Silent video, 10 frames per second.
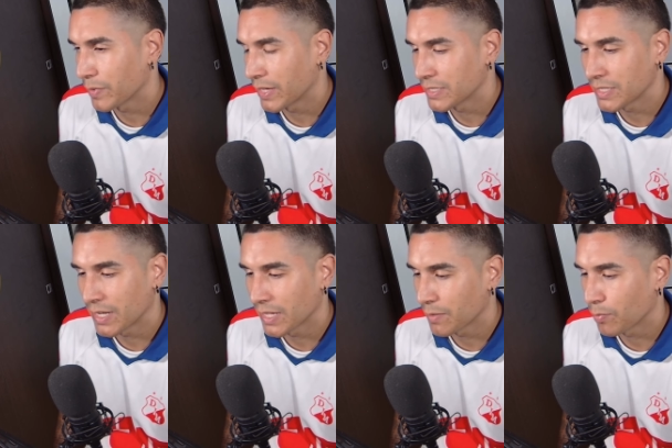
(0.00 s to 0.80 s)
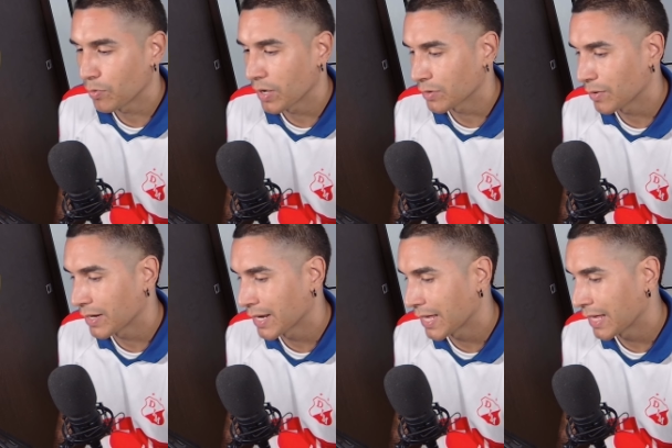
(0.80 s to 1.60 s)
Medellín y el equipo jugando
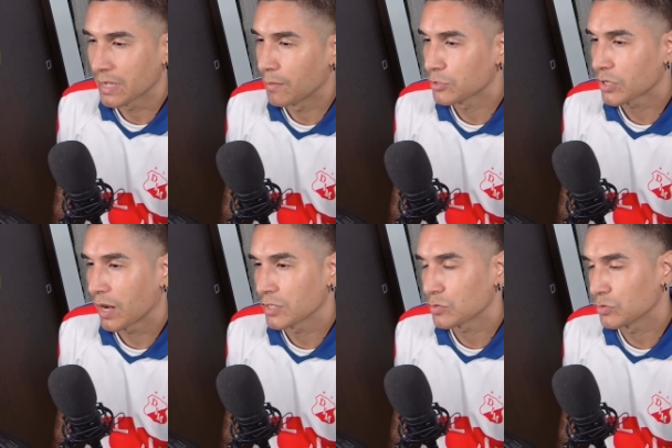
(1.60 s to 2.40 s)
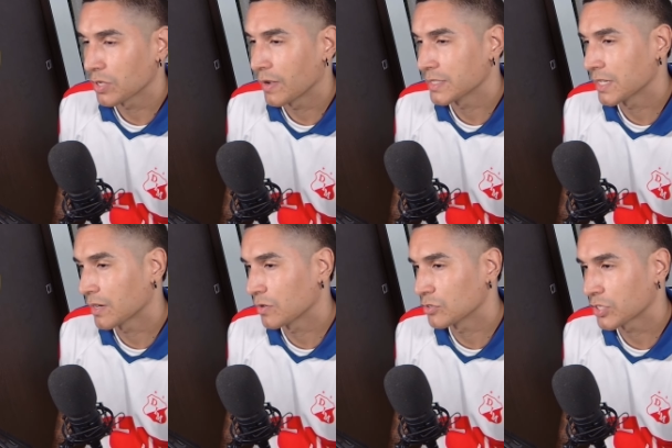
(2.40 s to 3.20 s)
a nada. Sabemos que la excusa va a
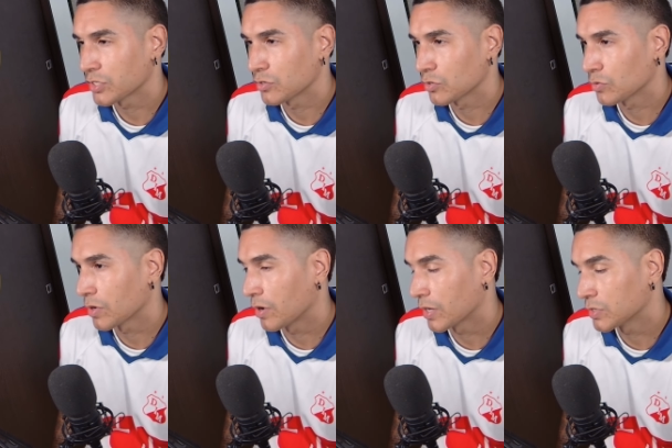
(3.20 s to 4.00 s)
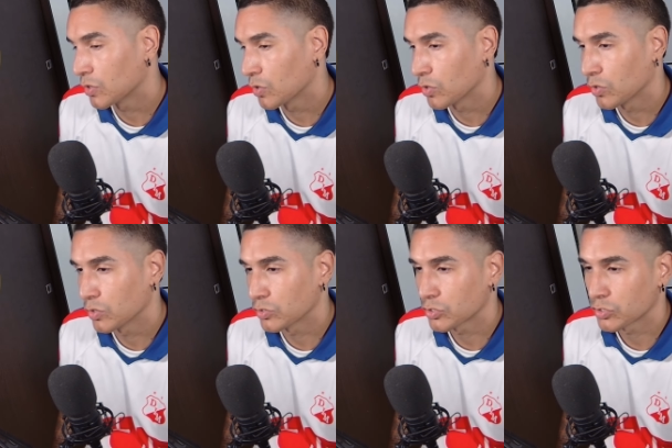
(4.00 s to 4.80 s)
ser, no, es que yo esos jugadores no
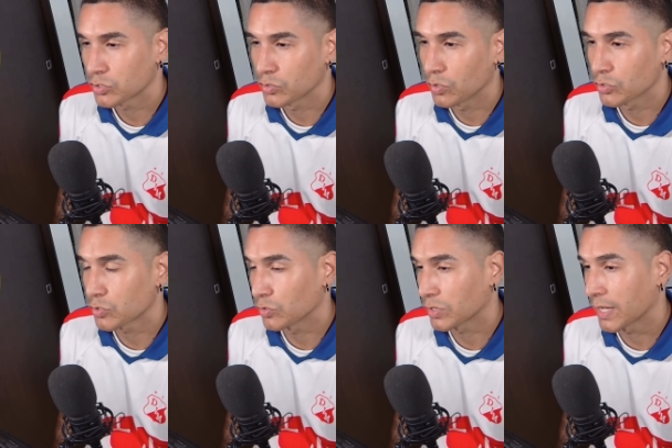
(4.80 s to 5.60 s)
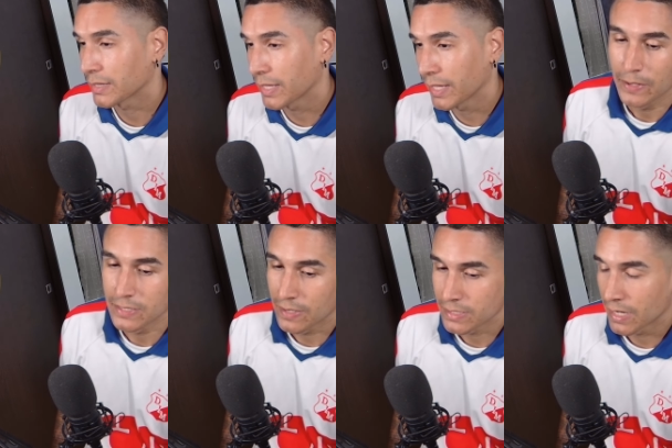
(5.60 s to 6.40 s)
los, no los contraté,
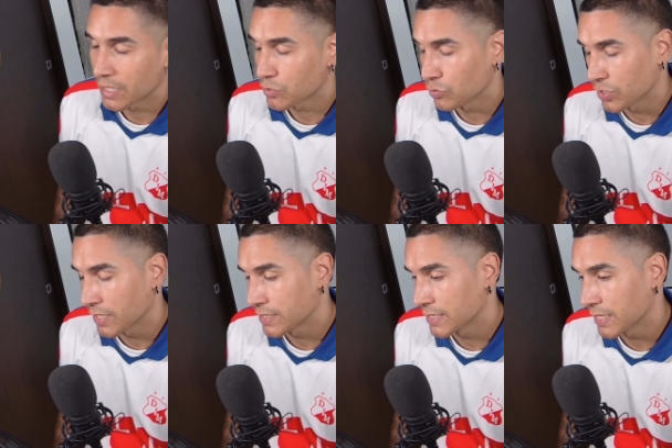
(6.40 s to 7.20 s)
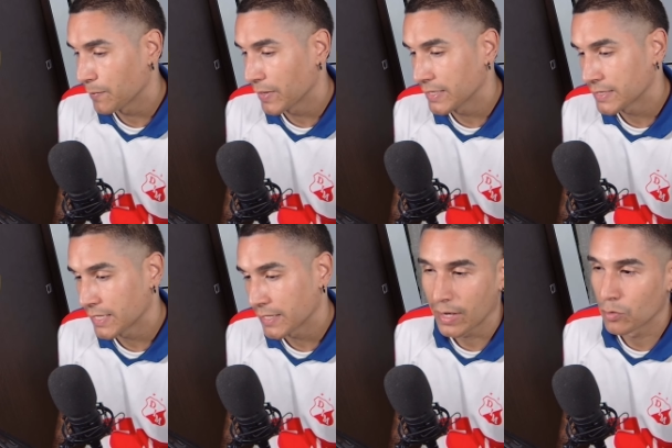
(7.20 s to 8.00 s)
esa va a ser la excusa de este
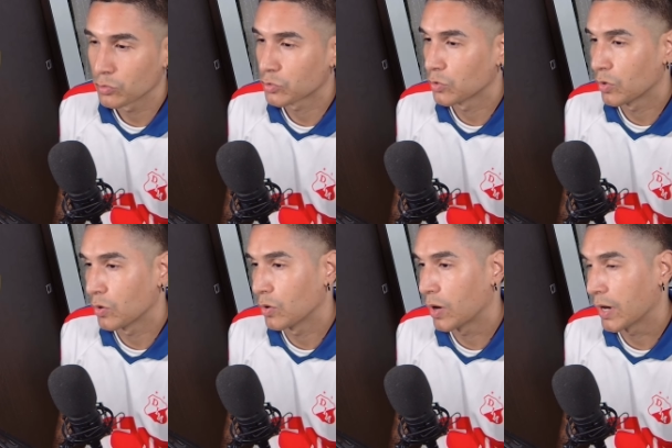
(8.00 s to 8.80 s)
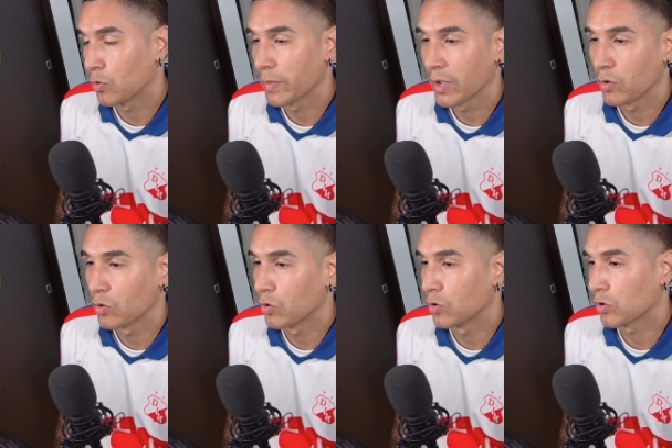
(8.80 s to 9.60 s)
semestre, el otro a lo
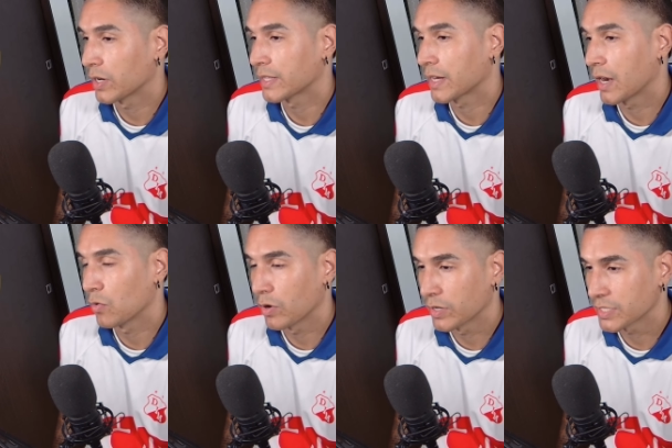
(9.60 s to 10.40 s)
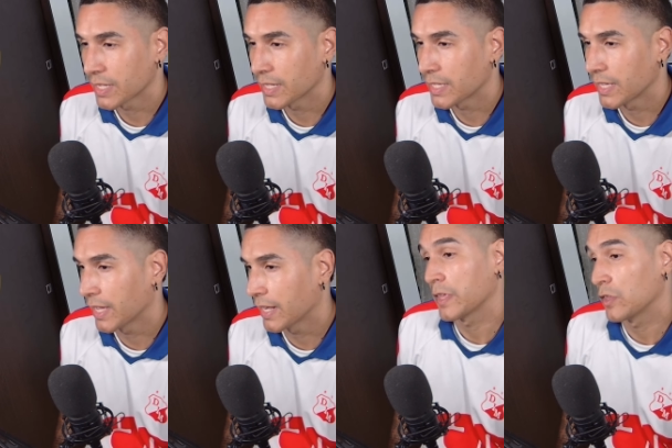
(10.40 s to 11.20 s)
mejor le traen los jugadores que él quiere y